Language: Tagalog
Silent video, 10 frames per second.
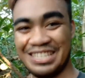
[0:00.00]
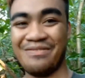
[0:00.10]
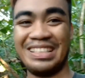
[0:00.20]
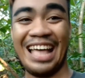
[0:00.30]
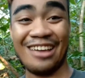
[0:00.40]

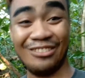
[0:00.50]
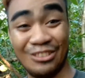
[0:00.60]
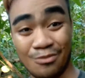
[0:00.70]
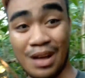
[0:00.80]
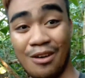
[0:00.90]
Sabay-sabay
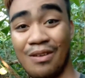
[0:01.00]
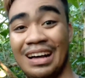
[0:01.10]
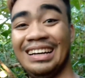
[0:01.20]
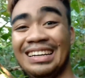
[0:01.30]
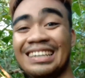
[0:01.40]
tayong tumawa
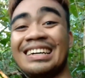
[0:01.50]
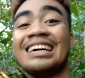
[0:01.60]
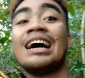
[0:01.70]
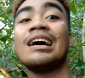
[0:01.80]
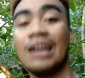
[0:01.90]

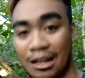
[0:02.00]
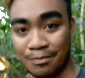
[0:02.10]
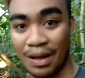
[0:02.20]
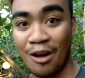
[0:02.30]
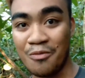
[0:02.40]

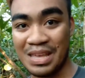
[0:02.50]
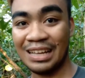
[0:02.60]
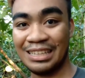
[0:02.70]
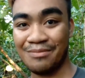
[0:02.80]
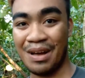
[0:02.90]
at baka
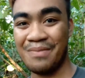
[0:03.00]
umiyak din